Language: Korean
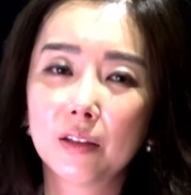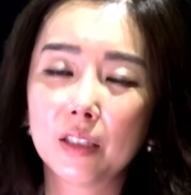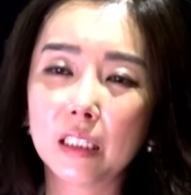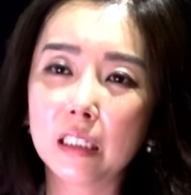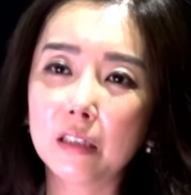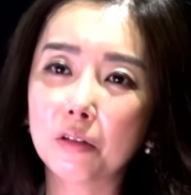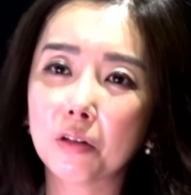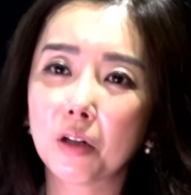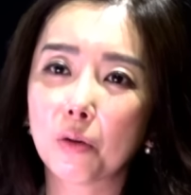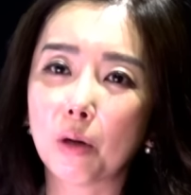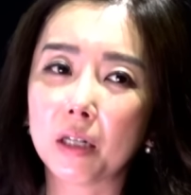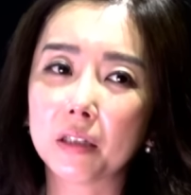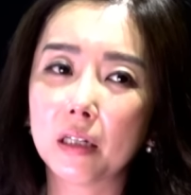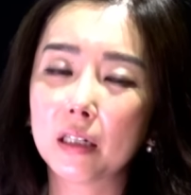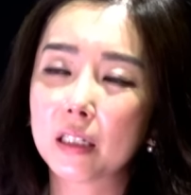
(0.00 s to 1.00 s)
이렇게
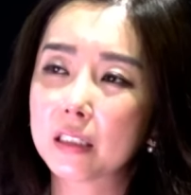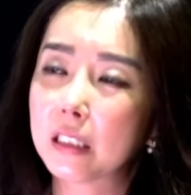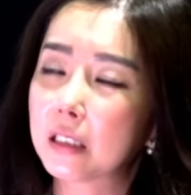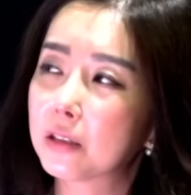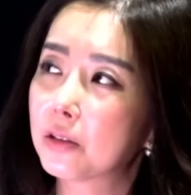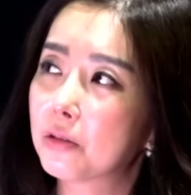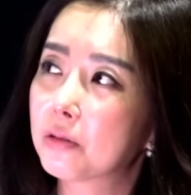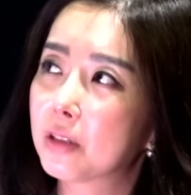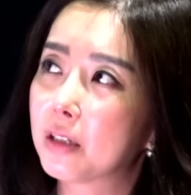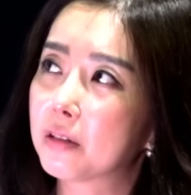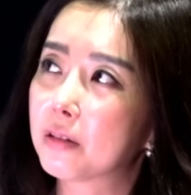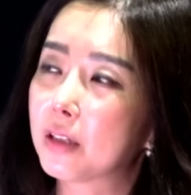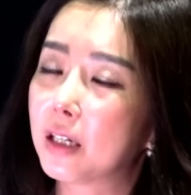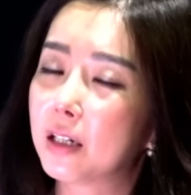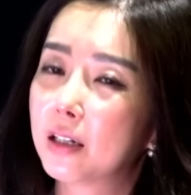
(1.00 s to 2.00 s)
과다하게
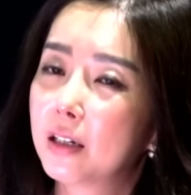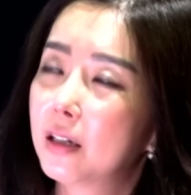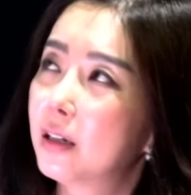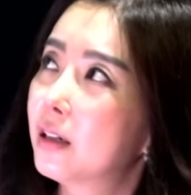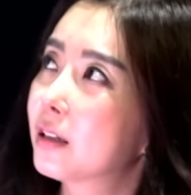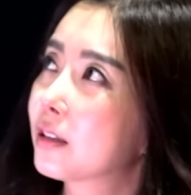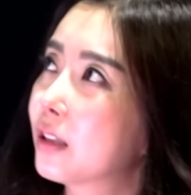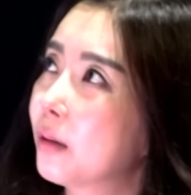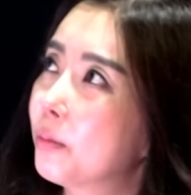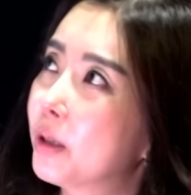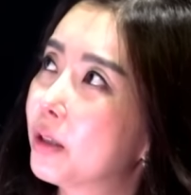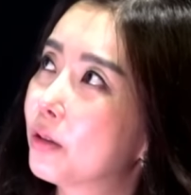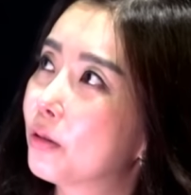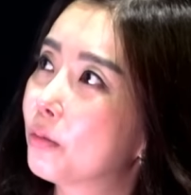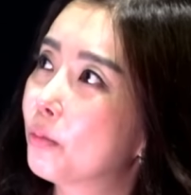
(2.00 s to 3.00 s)
책정되었다. 어,
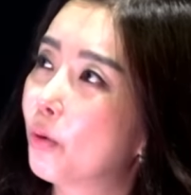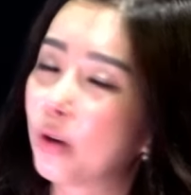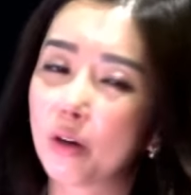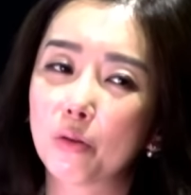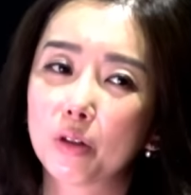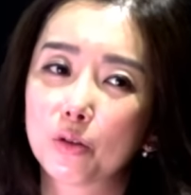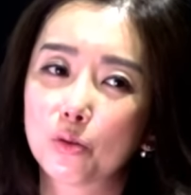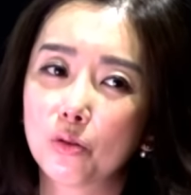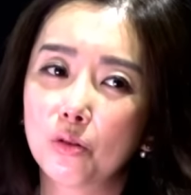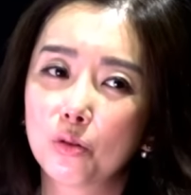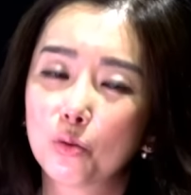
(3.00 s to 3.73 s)
그다음에 뭐라고 했죠?